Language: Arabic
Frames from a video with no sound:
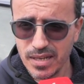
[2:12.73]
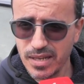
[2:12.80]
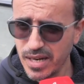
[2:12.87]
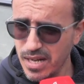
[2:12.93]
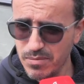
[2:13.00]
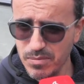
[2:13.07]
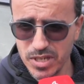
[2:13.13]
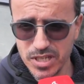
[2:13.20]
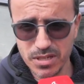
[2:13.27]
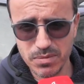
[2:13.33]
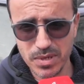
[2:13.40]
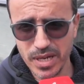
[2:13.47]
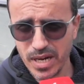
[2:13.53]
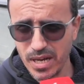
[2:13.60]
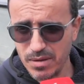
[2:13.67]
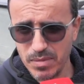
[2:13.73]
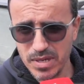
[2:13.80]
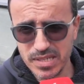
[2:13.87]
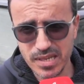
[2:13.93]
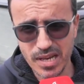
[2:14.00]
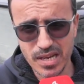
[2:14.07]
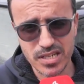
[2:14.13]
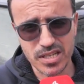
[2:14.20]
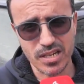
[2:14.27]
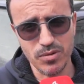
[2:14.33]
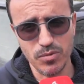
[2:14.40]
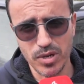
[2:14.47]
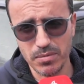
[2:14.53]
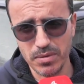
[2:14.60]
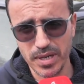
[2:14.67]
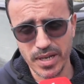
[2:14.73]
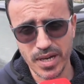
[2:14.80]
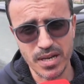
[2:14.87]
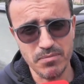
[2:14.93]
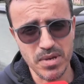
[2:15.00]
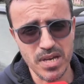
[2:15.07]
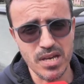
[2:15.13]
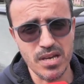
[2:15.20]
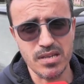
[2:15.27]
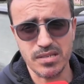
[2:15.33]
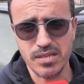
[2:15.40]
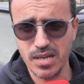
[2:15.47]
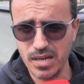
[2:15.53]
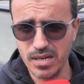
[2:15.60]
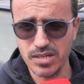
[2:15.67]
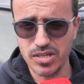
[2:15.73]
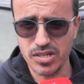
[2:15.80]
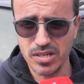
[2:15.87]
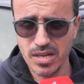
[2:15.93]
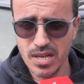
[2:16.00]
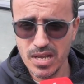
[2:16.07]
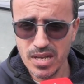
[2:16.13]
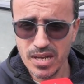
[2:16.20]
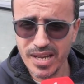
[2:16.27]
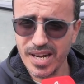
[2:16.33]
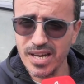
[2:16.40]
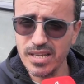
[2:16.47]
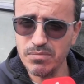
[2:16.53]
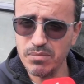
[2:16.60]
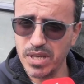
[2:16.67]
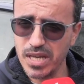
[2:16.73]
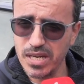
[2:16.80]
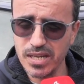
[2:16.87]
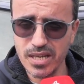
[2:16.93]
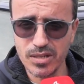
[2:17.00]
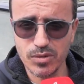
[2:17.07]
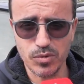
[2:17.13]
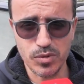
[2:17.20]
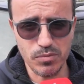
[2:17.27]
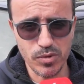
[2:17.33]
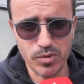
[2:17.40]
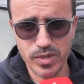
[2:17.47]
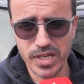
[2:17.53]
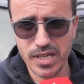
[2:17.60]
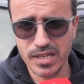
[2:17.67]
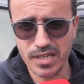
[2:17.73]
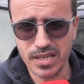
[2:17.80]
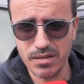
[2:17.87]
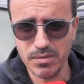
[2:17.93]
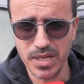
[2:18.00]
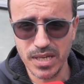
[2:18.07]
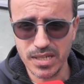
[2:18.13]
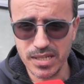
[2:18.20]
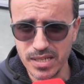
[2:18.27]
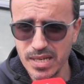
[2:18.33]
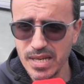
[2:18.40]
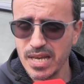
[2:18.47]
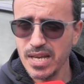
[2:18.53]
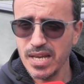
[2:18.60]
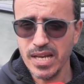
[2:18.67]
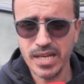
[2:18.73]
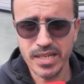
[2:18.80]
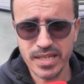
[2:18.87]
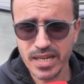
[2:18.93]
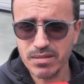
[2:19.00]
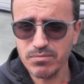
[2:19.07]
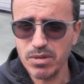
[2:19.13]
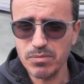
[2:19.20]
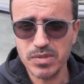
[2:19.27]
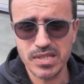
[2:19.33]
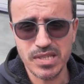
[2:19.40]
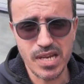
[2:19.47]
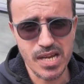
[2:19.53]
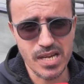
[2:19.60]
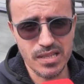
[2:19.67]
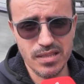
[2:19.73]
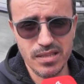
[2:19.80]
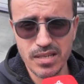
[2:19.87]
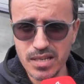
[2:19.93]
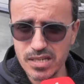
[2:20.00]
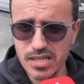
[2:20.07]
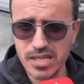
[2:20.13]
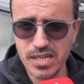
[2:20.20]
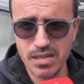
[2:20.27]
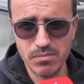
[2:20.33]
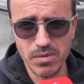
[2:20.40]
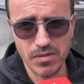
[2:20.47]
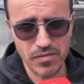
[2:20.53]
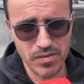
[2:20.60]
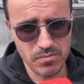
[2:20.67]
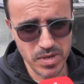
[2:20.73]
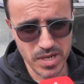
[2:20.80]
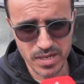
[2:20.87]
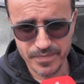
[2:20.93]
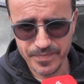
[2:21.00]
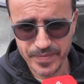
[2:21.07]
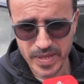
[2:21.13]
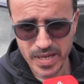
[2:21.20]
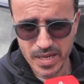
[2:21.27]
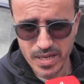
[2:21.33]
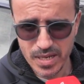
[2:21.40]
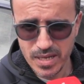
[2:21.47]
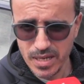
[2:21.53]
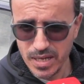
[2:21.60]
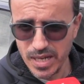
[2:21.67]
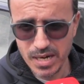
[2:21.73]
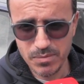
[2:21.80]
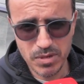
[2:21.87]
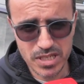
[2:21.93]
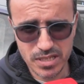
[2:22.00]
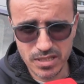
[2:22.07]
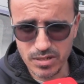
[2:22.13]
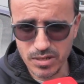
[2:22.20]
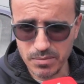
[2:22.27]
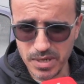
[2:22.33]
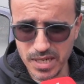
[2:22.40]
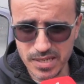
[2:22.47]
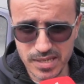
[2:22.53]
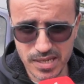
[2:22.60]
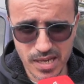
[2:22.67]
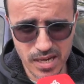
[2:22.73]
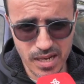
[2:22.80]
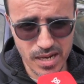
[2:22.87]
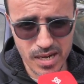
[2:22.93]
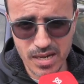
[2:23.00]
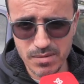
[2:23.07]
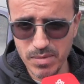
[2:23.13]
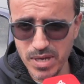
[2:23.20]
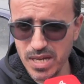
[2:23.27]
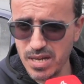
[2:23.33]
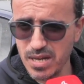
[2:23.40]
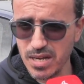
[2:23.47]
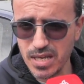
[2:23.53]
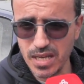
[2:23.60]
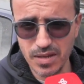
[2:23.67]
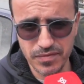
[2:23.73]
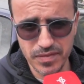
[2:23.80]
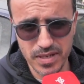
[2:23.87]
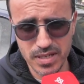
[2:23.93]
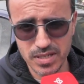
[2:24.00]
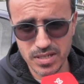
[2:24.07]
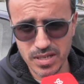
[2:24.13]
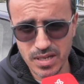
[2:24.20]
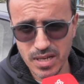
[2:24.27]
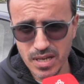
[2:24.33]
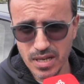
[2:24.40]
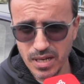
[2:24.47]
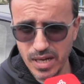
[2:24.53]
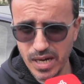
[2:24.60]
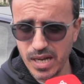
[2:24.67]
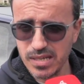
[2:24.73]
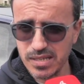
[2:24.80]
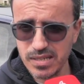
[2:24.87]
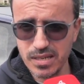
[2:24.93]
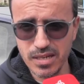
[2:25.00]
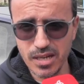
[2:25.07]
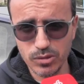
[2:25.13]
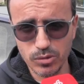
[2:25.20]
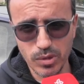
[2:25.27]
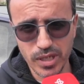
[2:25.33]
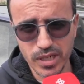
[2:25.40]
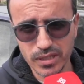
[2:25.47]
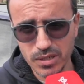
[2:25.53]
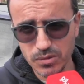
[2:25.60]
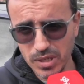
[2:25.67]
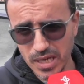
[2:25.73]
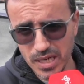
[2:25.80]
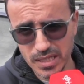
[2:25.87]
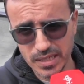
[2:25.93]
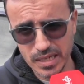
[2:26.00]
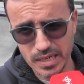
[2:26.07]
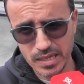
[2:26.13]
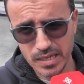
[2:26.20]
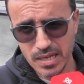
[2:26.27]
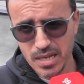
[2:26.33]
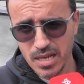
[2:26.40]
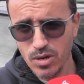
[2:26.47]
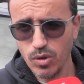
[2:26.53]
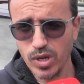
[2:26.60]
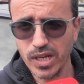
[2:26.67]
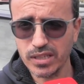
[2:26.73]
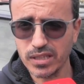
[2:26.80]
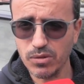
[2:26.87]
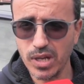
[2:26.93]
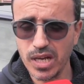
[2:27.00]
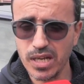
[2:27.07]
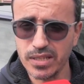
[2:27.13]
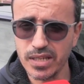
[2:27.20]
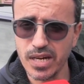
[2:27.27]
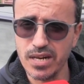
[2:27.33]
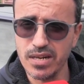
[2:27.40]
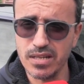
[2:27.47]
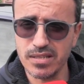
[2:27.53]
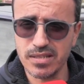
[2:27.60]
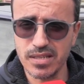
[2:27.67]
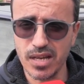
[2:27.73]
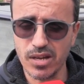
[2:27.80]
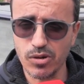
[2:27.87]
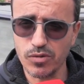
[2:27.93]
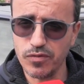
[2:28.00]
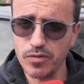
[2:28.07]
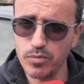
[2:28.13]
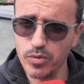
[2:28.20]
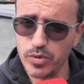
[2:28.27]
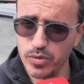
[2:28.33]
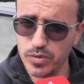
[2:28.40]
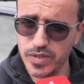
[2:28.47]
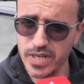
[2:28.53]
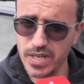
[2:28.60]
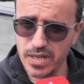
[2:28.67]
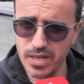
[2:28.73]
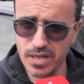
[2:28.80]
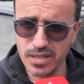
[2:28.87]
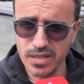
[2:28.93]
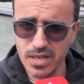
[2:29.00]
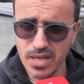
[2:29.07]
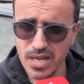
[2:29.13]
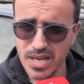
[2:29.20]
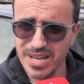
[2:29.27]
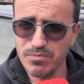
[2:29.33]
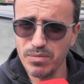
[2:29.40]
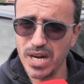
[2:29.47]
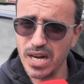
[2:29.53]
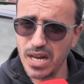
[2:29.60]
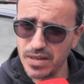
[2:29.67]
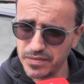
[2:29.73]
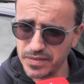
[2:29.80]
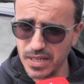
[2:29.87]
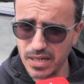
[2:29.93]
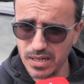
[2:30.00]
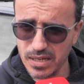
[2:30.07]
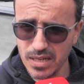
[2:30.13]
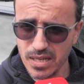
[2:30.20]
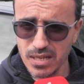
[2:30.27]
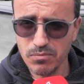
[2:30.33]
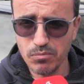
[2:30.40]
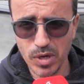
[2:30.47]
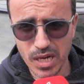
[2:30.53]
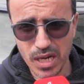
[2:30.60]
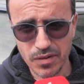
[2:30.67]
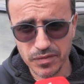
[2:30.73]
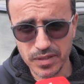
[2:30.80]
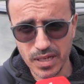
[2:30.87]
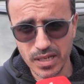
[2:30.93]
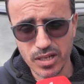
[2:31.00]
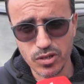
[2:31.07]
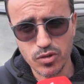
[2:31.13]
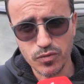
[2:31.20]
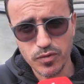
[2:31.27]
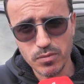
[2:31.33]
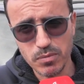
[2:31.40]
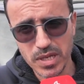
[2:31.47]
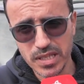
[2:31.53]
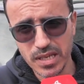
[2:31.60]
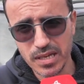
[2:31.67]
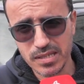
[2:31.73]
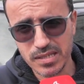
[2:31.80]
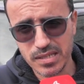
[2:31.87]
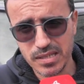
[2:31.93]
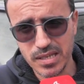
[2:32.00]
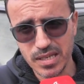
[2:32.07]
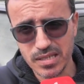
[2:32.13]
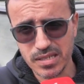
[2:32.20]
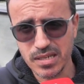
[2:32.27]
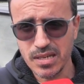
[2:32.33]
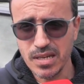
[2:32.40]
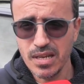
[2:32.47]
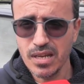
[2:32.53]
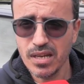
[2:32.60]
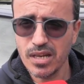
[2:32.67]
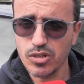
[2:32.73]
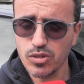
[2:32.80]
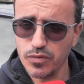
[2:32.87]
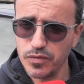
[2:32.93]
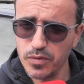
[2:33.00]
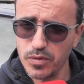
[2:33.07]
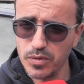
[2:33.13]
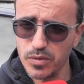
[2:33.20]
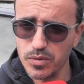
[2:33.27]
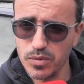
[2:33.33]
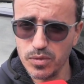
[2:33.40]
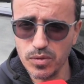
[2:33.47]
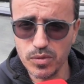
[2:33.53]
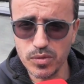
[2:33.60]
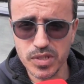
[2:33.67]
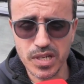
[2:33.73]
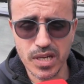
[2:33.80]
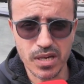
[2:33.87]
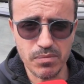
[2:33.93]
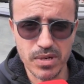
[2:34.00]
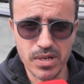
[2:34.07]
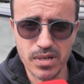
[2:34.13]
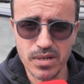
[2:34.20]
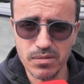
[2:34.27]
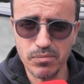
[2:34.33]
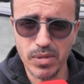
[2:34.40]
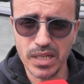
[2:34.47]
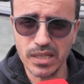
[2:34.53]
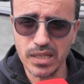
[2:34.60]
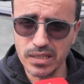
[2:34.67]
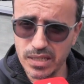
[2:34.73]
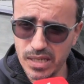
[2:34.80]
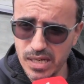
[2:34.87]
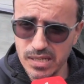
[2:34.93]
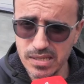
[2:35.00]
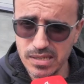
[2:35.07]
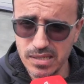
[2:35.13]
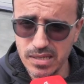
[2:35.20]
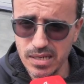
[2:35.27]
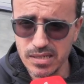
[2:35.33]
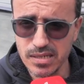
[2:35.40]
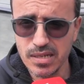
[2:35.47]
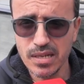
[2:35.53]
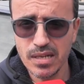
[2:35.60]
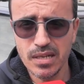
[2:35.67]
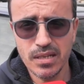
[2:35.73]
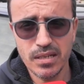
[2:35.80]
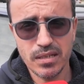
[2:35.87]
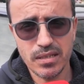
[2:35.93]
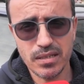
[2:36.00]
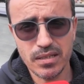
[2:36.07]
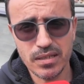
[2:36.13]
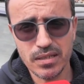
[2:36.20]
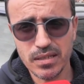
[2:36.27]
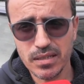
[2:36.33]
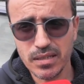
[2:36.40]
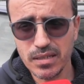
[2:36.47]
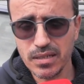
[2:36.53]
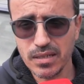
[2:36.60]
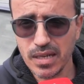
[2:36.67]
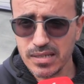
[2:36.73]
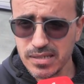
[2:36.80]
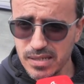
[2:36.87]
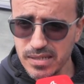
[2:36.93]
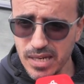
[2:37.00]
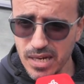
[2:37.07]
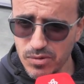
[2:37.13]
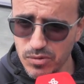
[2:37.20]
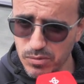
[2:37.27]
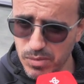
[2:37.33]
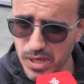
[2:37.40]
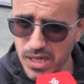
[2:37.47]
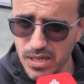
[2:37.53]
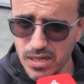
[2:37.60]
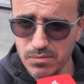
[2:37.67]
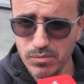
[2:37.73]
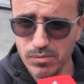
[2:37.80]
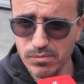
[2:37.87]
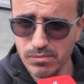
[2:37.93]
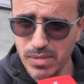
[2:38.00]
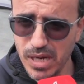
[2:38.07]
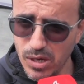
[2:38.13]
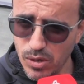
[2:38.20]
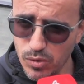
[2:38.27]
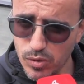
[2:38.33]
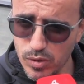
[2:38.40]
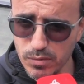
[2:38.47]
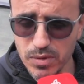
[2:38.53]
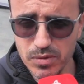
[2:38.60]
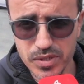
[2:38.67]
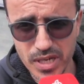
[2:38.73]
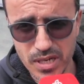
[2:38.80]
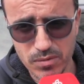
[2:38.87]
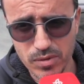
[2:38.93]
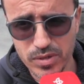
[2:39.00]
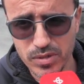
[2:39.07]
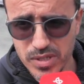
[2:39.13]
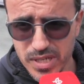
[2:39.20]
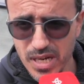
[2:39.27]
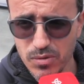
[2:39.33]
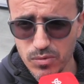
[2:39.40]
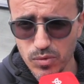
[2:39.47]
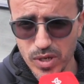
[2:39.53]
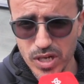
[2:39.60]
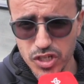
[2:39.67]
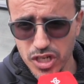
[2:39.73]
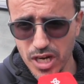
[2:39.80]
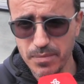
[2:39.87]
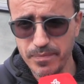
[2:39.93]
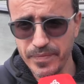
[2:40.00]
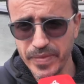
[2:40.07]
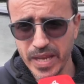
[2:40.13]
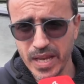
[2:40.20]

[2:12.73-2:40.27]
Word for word: راه ماشي راه ما ساهلش هذا الوباء راه ما ساهلش راه الامكانيات وسمحوا لي على هذه الكلمه هذه حنا راه ما مستعدينش ليه 100% راه 240 سرير راه ما كافياش راه خاصنا ناخذوا الحيطه والحضار والحيطه والحذر ان نستقروا في البيوت ديالنا من الافضل من الافضل كتشوفوا المدارس سدات كتشوفوا تقريبا بعض الادارات سدات آه، خاصنا نتعاونوا مع مع الحكومه ونتعاونوا نتعاونوا كشعب